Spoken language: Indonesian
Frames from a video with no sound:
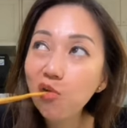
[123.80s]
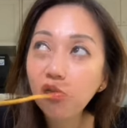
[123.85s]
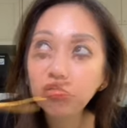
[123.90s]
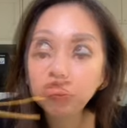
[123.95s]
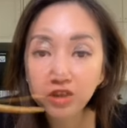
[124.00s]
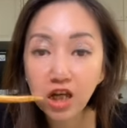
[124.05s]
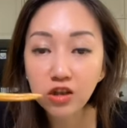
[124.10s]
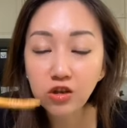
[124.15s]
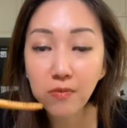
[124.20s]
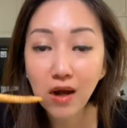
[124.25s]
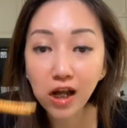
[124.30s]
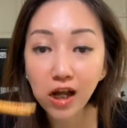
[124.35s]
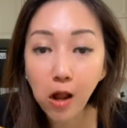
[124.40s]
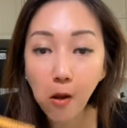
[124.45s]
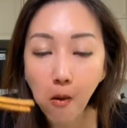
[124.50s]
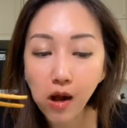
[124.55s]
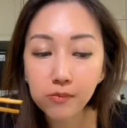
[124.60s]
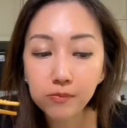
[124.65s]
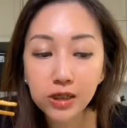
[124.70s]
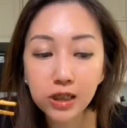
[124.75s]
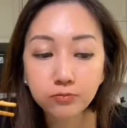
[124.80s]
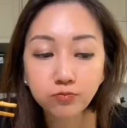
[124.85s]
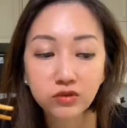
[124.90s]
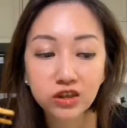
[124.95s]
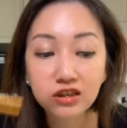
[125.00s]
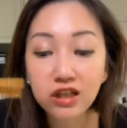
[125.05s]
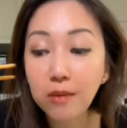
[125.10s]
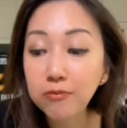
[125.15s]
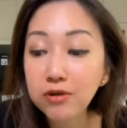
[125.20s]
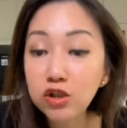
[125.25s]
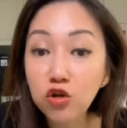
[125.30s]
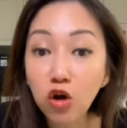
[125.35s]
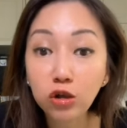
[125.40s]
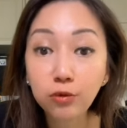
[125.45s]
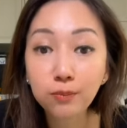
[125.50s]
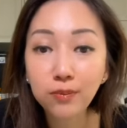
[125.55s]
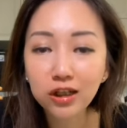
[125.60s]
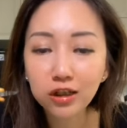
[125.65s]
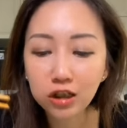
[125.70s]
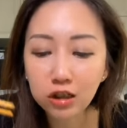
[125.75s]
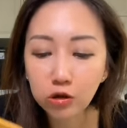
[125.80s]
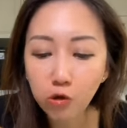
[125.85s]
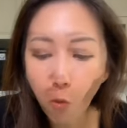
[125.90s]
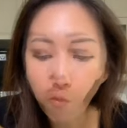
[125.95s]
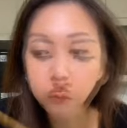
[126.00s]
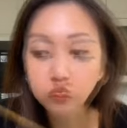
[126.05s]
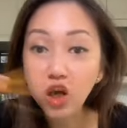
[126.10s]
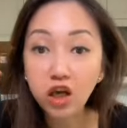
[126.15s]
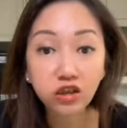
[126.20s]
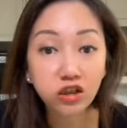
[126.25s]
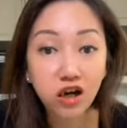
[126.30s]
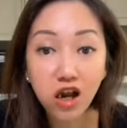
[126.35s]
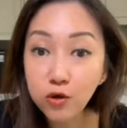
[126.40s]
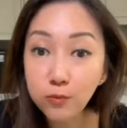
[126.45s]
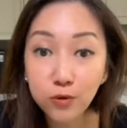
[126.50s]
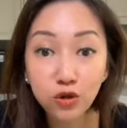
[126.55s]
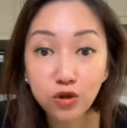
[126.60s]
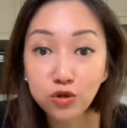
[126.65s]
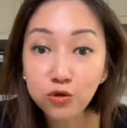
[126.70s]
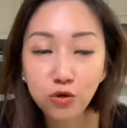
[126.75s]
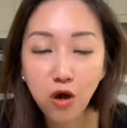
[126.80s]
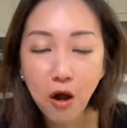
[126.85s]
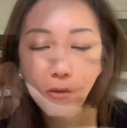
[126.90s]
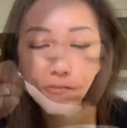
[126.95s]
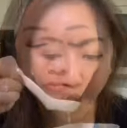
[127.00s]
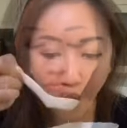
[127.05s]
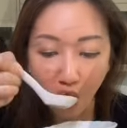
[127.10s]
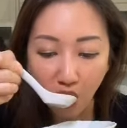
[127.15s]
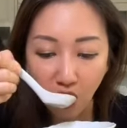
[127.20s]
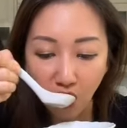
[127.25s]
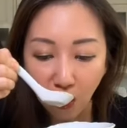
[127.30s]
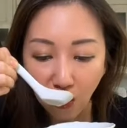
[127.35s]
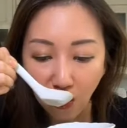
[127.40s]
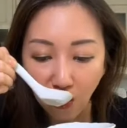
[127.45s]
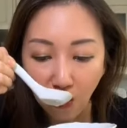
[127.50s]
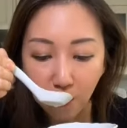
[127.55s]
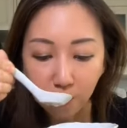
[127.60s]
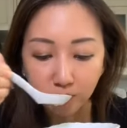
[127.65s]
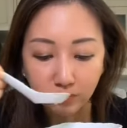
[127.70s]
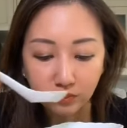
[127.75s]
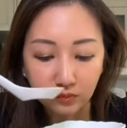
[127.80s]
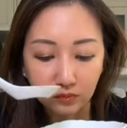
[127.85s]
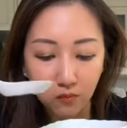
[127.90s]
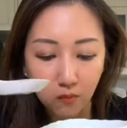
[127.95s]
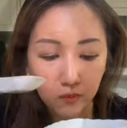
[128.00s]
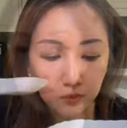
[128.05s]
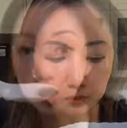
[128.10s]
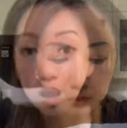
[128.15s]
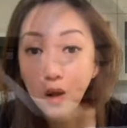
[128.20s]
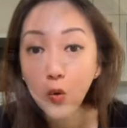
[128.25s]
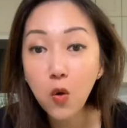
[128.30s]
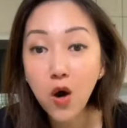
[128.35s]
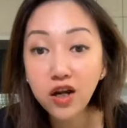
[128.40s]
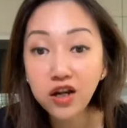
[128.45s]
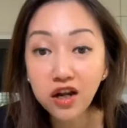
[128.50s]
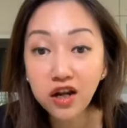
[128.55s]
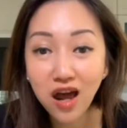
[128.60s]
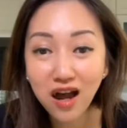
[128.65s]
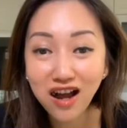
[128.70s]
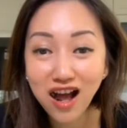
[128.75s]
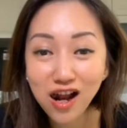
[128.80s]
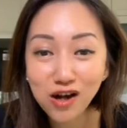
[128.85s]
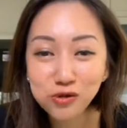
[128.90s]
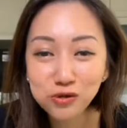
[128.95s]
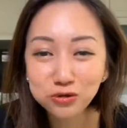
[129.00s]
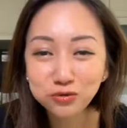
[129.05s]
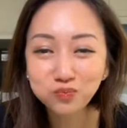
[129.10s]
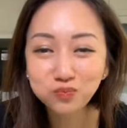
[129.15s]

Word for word: Iya tuh pakai apa sapi soplet gitu nggak terlalu pedes juga kuahnya enak kaldu